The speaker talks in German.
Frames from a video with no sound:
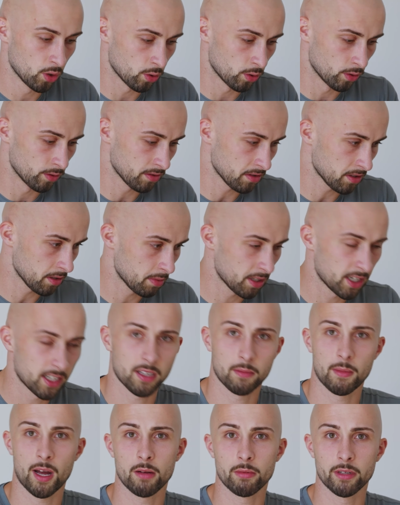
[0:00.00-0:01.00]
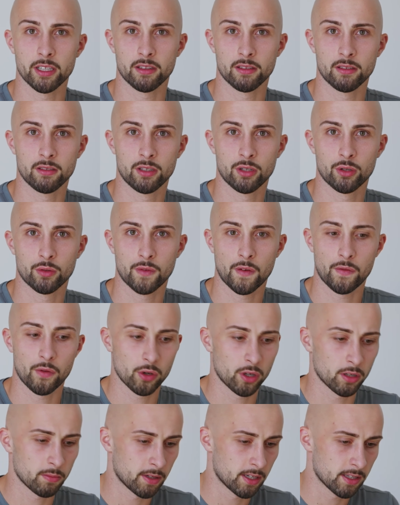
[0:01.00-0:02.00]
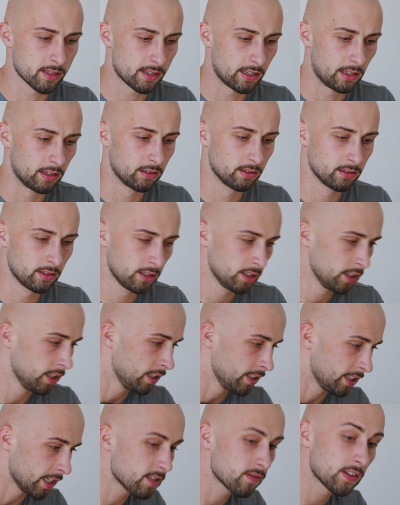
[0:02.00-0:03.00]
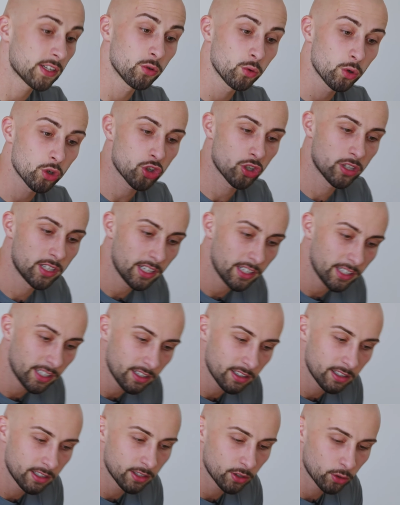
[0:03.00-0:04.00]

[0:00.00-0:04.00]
und bin halt am Arbeiten und verfolge halt meine Ziele. Jetzt, wenn die Uhren schon hier liegen,